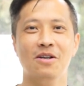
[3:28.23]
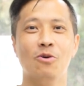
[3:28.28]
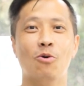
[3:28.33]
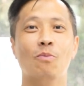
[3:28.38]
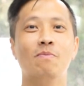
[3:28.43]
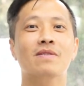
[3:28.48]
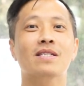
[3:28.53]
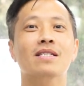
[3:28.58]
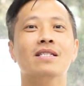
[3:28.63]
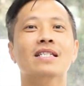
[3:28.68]
我
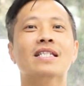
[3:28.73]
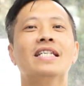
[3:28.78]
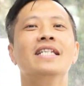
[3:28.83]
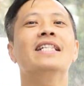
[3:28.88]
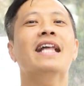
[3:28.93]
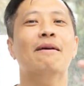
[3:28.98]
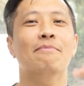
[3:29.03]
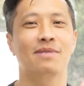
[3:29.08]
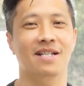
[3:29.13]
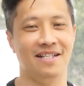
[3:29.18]
们是心
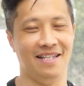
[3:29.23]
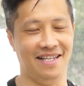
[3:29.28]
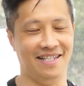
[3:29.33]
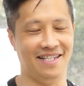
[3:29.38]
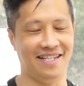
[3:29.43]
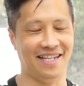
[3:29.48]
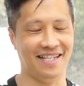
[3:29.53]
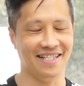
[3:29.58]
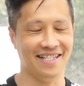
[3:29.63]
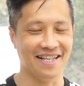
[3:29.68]
态比较年
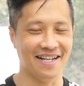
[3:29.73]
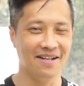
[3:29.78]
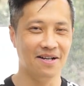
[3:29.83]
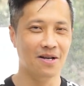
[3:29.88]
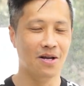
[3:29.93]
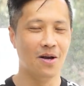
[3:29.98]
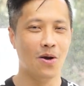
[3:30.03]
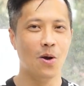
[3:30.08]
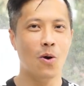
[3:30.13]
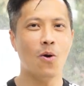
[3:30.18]
轻的，
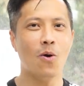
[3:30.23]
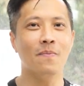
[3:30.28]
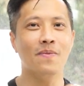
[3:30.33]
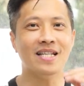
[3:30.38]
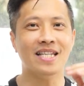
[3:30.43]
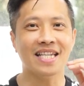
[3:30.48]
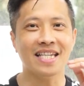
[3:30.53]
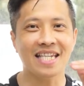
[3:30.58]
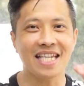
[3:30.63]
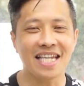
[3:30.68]
我们
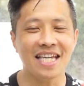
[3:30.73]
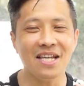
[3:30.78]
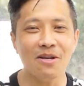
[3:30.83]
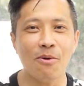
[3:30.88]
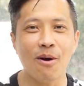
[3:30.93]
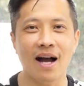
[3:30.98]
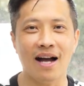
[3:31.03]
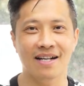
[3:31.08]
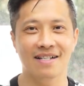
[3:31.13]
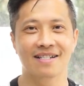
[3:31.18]
希
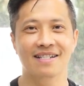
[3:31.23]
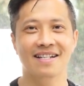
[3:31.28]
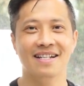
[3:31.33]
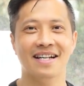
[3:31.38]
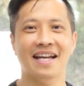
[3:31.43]
望